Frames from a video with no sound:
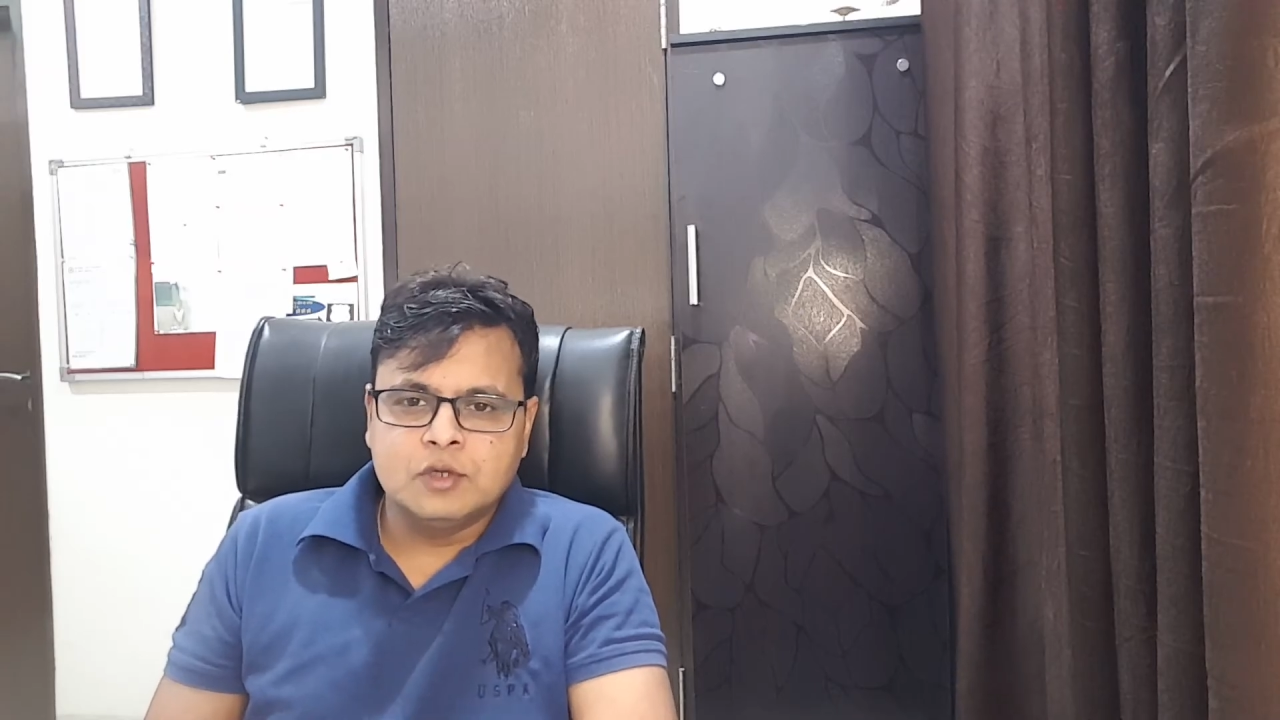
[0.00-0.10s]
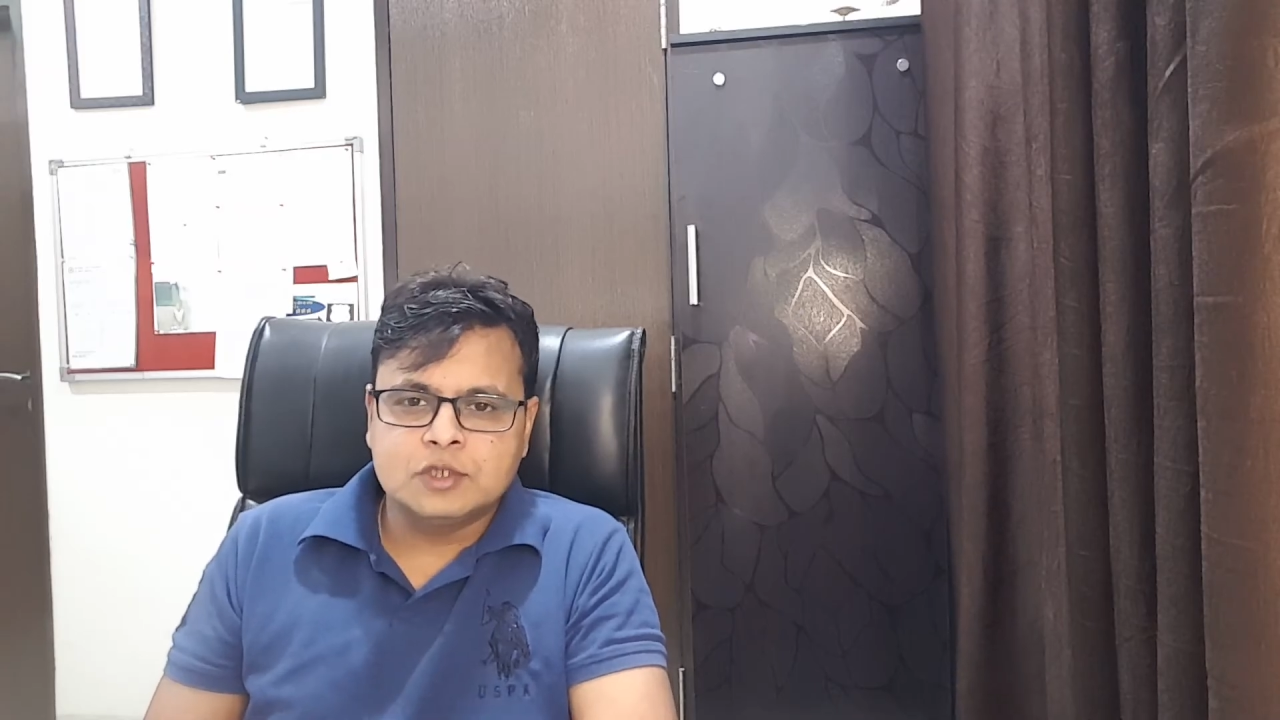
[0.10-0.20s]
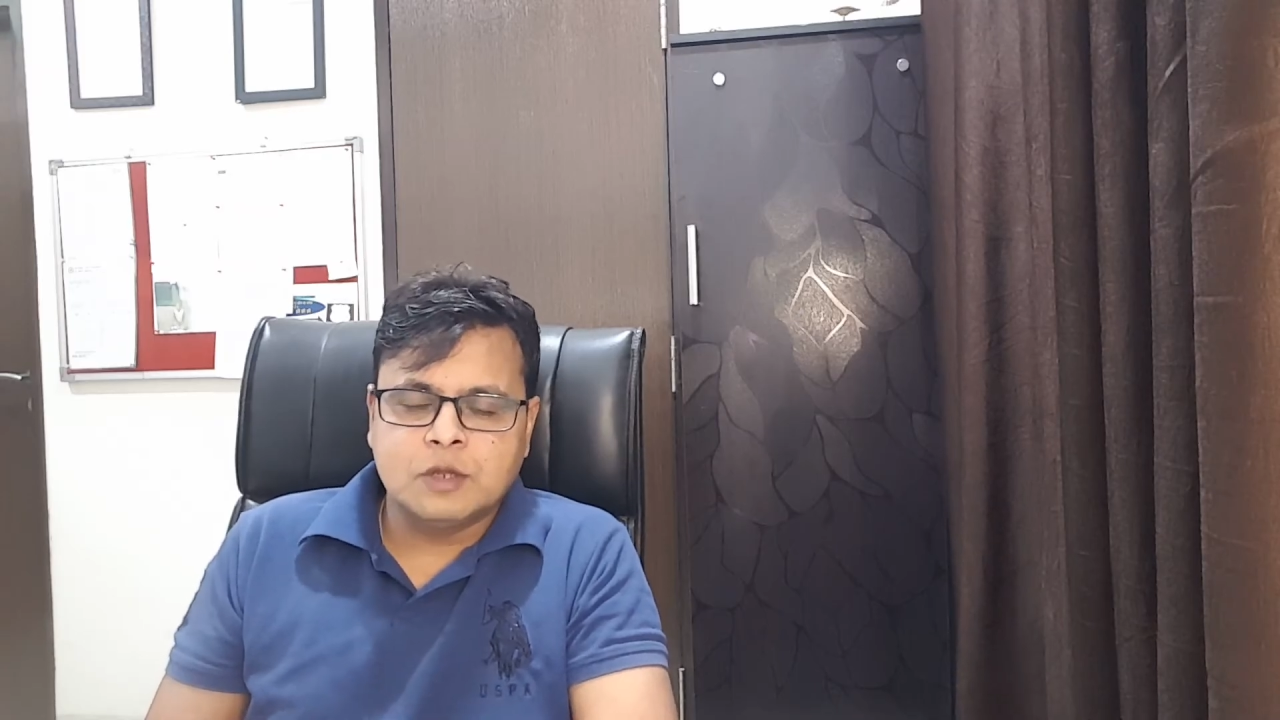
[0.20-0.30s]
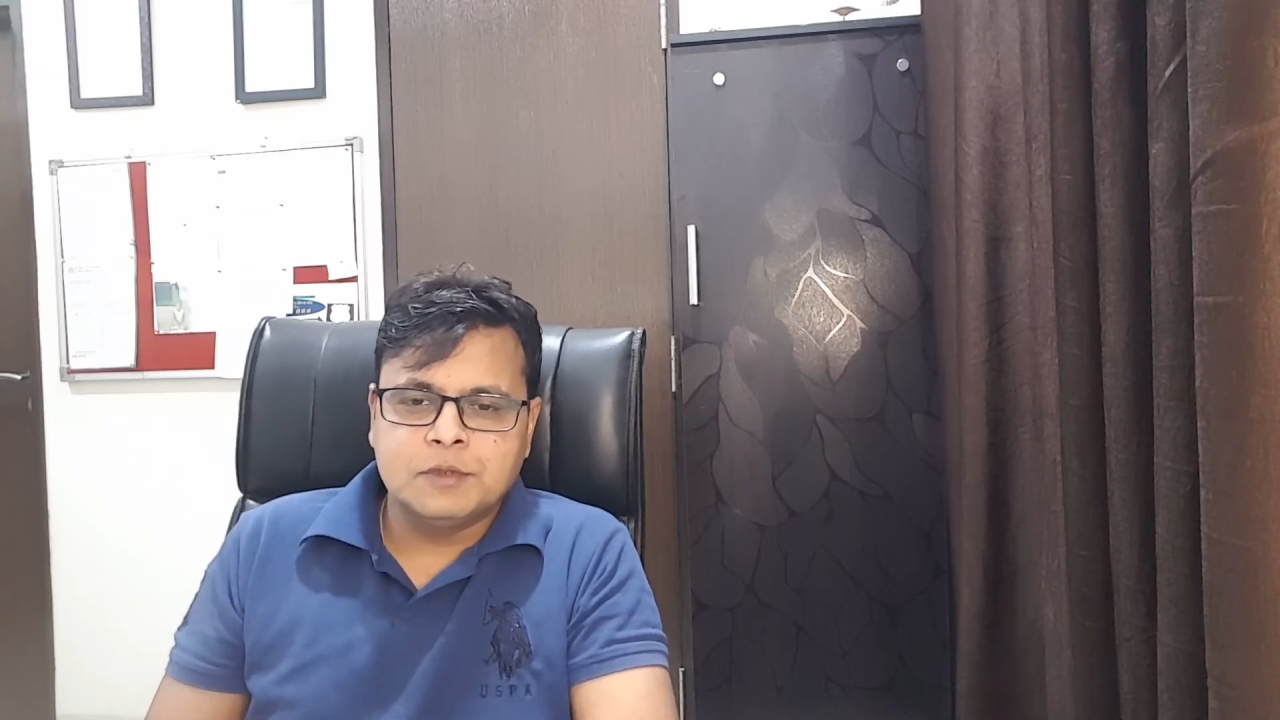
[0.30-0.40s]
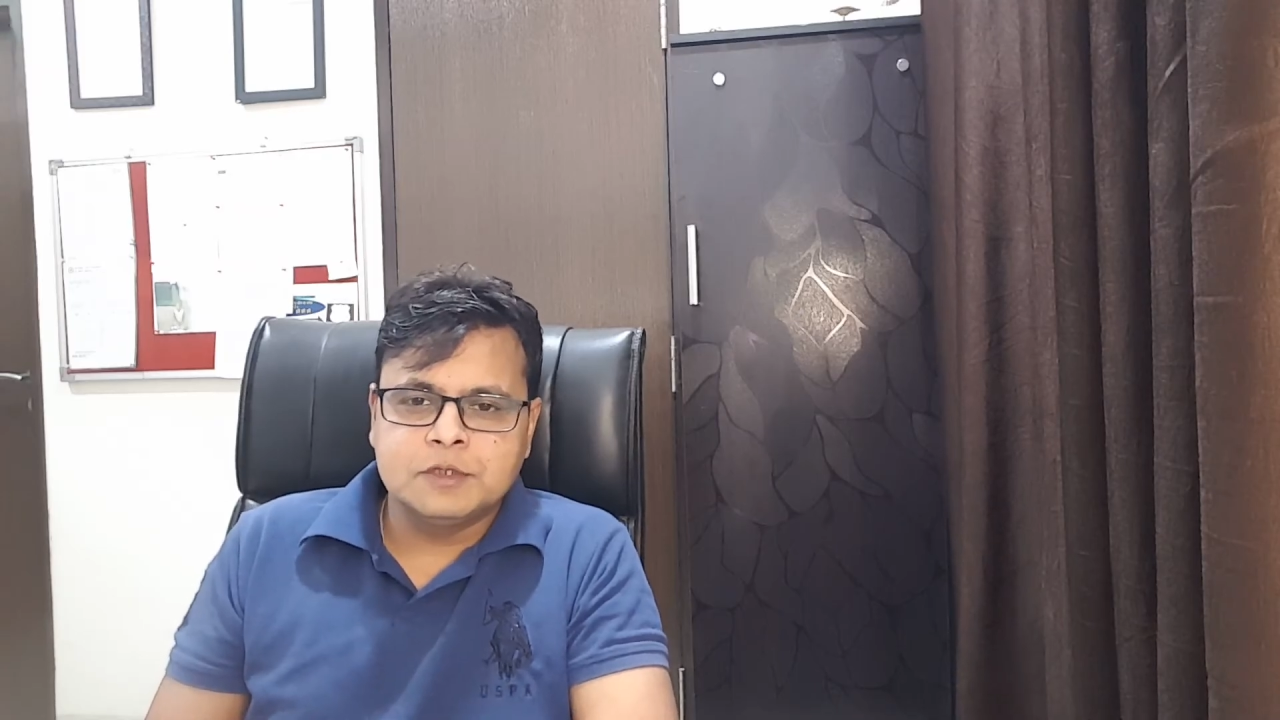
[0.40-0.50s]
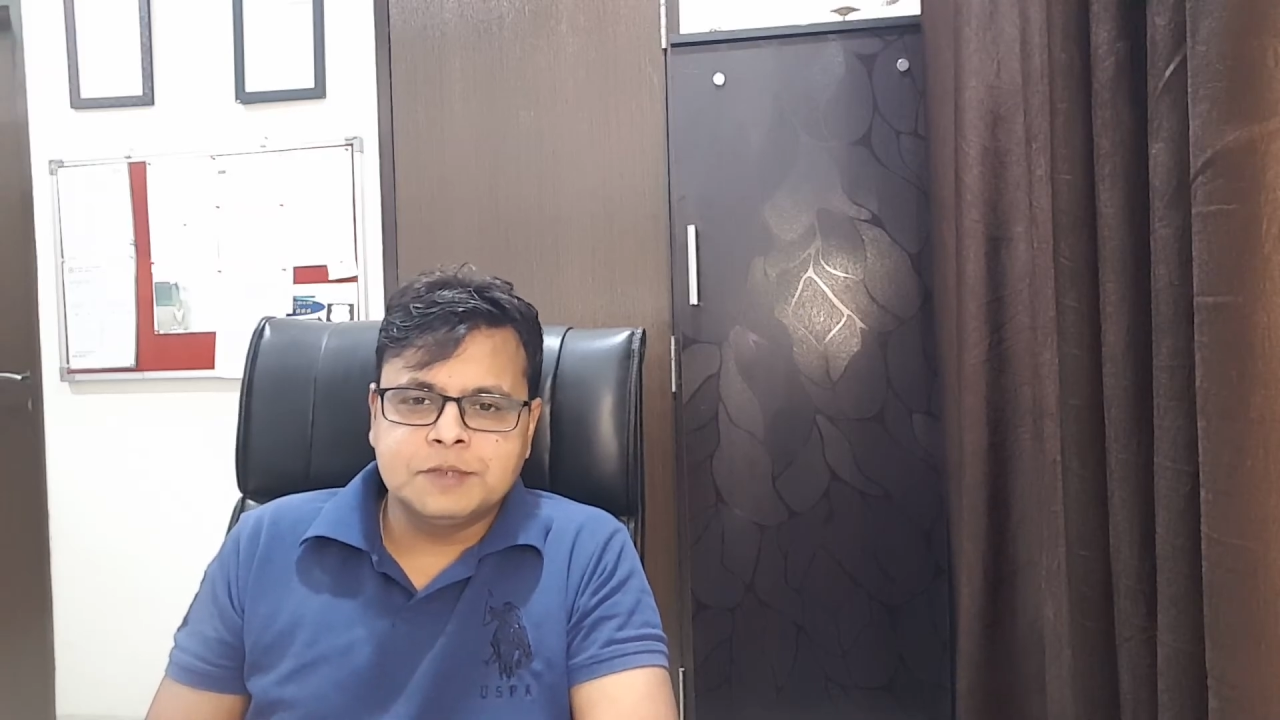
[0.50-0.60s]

को स्टॉप लॉस